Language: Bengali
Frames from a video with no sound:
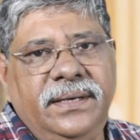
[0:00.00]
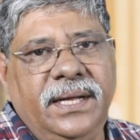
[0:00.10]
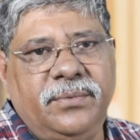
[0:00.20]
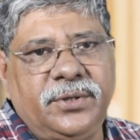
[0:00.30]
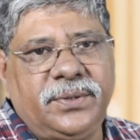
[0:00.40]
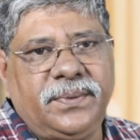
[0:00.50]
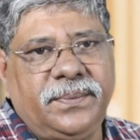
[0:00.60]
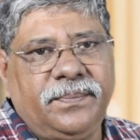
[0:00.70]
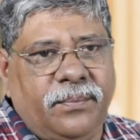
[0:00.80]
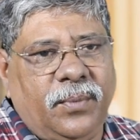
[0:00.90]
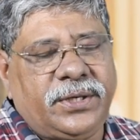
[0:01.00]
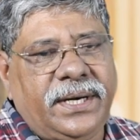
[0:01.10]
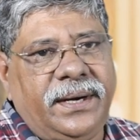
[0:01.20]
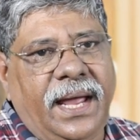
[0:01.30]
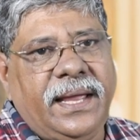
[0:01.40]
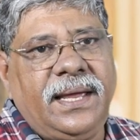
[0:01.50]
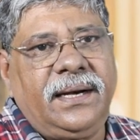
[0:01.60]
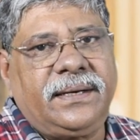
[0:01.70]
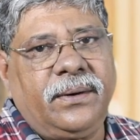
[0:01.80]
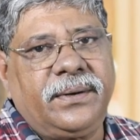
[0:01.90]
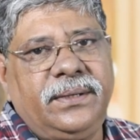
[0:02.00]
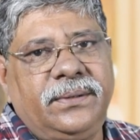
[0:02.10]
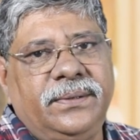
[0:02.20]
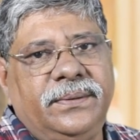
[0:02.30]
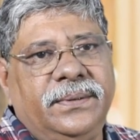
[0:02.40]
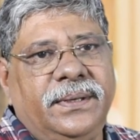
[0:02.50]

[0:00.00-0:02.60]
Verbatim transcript: নিয়ে বসবো যে বসার অ্যাঙ্গেলটাও কিন্তু